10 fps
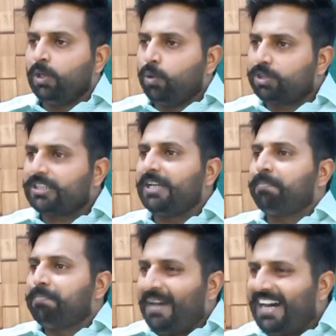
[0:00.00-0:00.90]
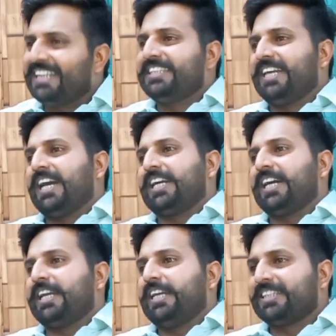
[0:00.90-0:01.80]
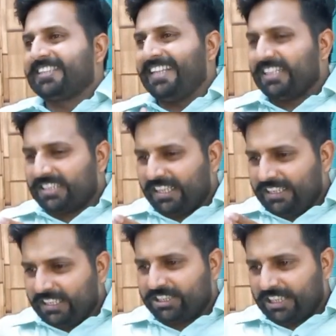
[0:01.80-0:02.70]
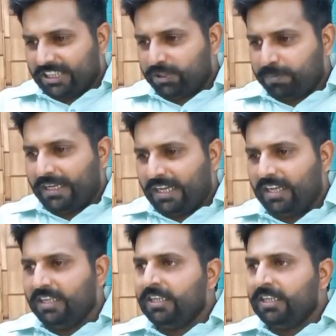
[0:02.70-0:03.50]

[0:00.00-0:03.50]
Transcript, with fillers: उसके बाद जाकर इस केस का ये स्टेटस बना